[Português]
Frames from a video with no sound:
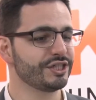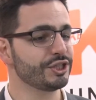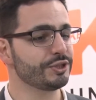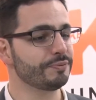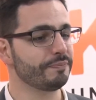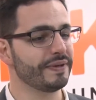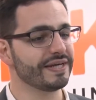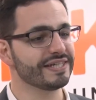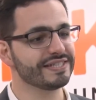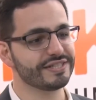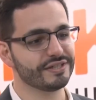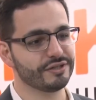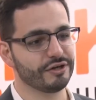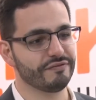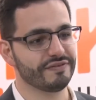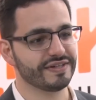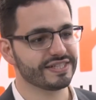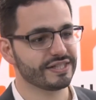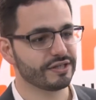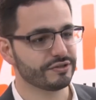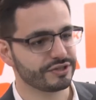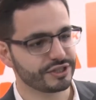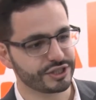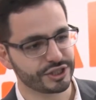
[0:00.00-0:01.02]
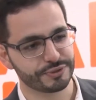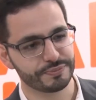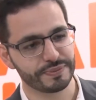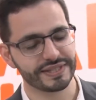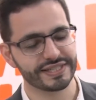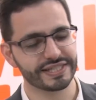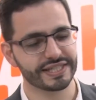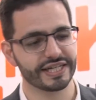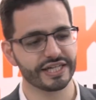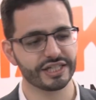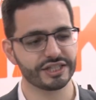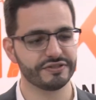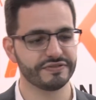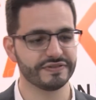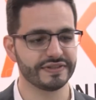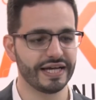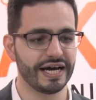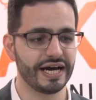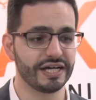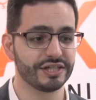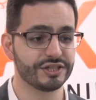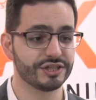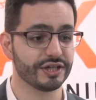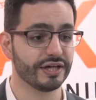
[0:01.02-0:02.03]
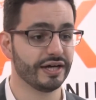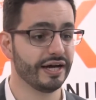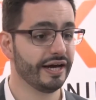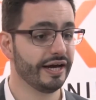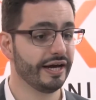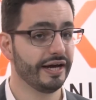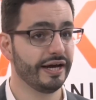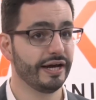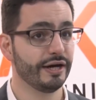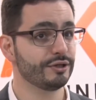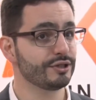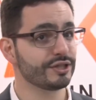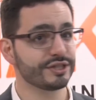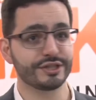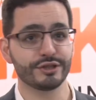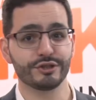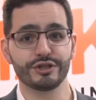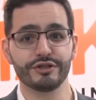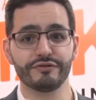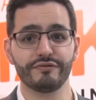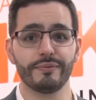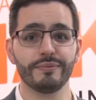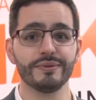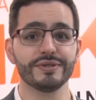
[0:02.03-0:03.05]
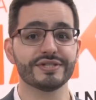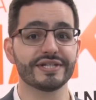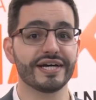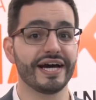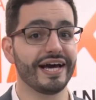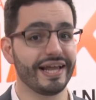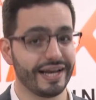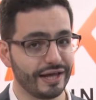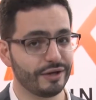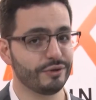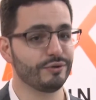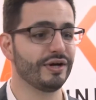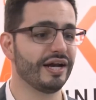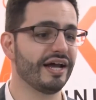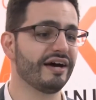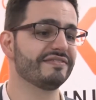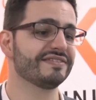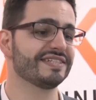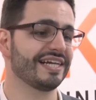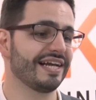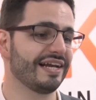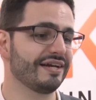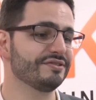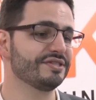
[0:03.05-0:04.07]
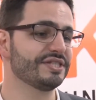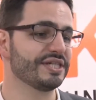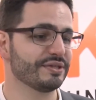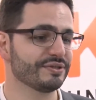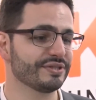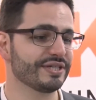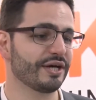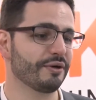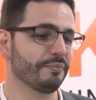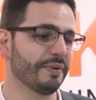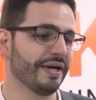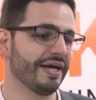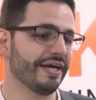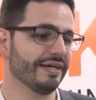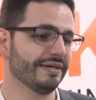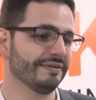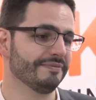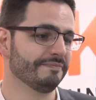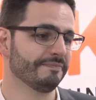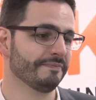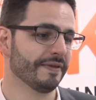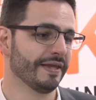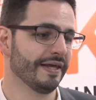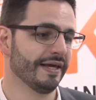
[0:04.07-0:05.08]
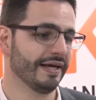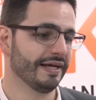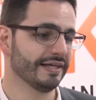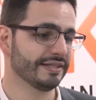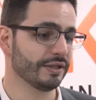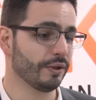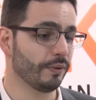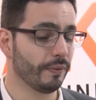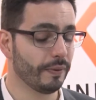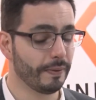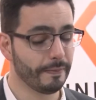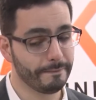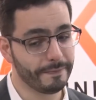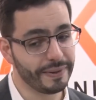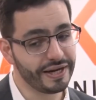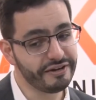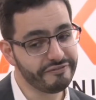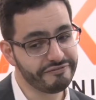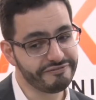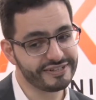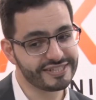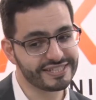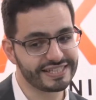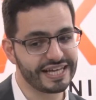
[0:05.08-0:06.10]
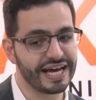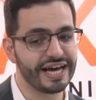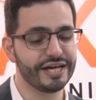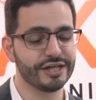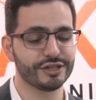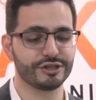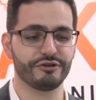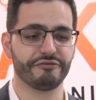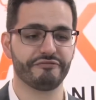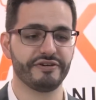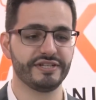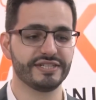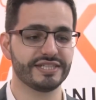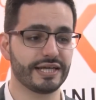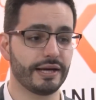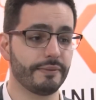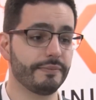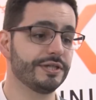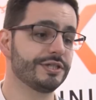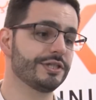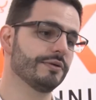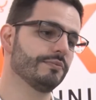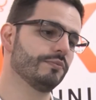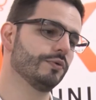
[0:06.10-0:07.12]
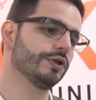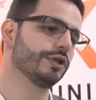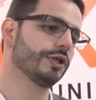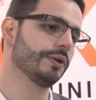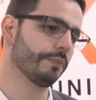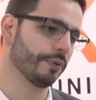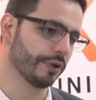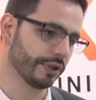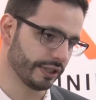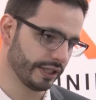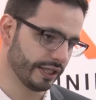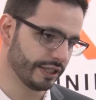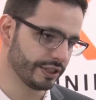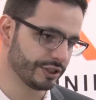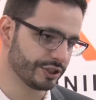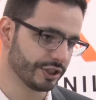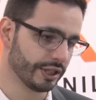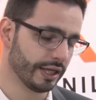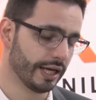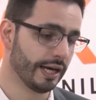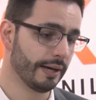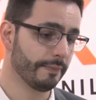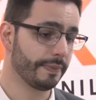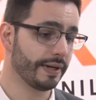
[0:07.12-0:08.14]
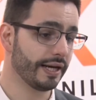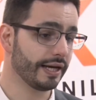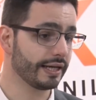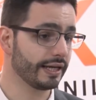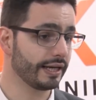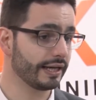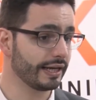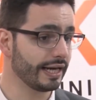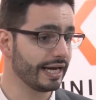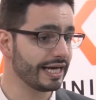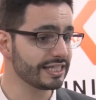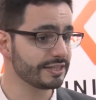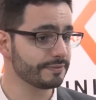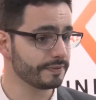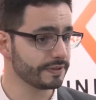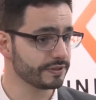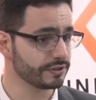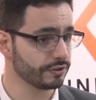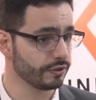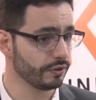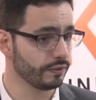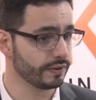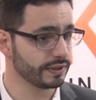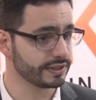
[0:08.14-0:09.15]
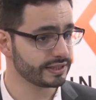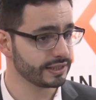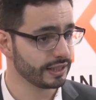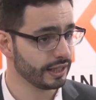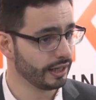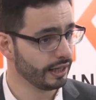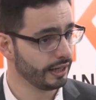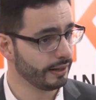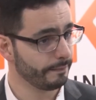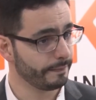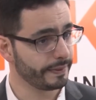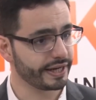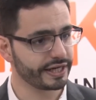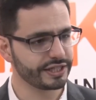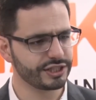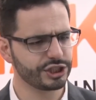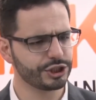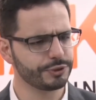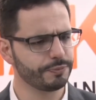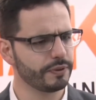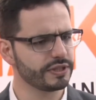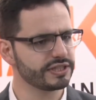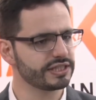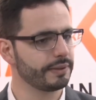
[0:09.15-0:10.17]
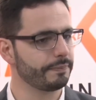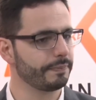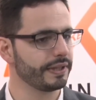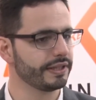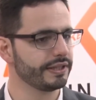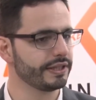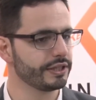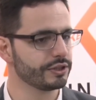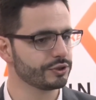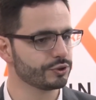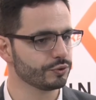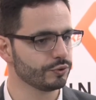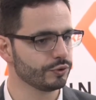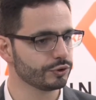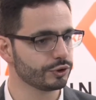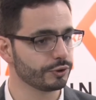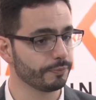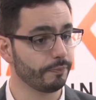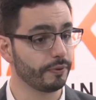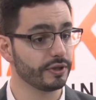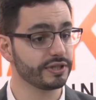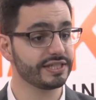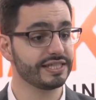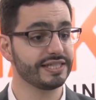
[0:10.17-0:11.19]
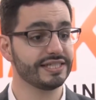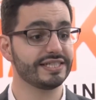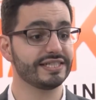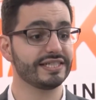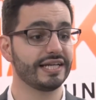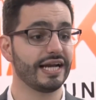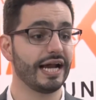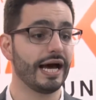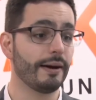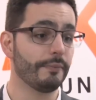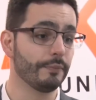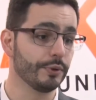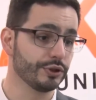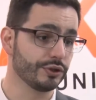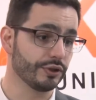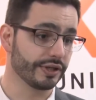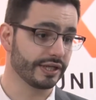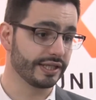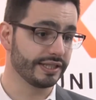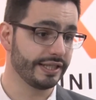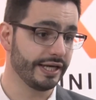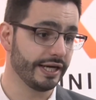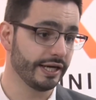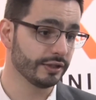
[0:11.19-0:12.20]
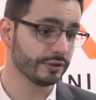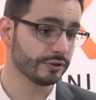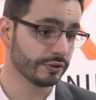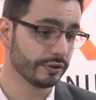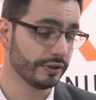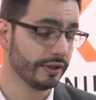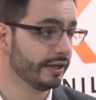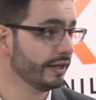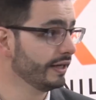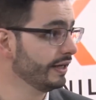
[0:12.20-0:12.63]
gente pensa em inovação, se a gente pensa em criatividade, eu já sei onde eu vou buscar, é lá no Labs, é lá no 506. Então, manifestar isso fisicamente é muito importante para agregar as pessoas, para que a gente possa aprender junto, possa ensinar muito aqui dentro